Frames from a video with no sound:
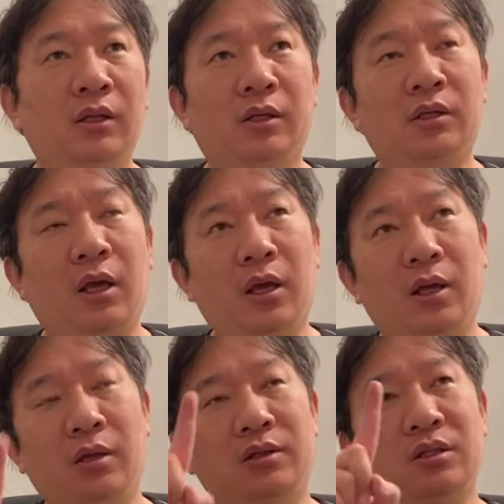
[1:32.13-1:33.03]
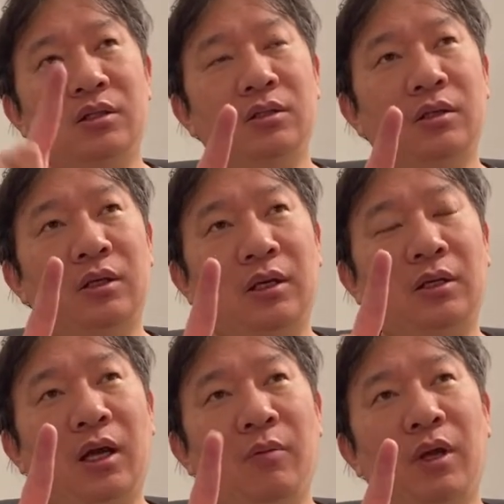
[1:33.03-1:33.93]
で、えー、1,
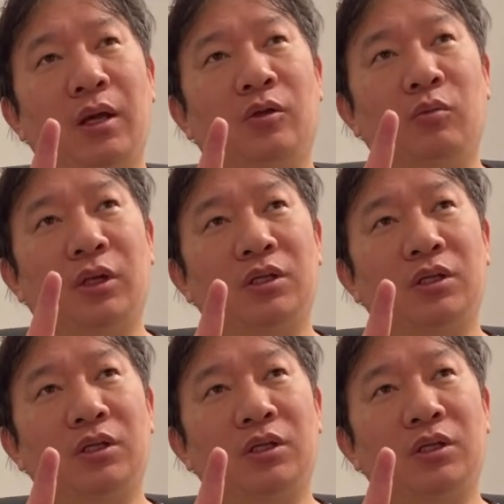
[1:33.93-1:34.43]
1回目が友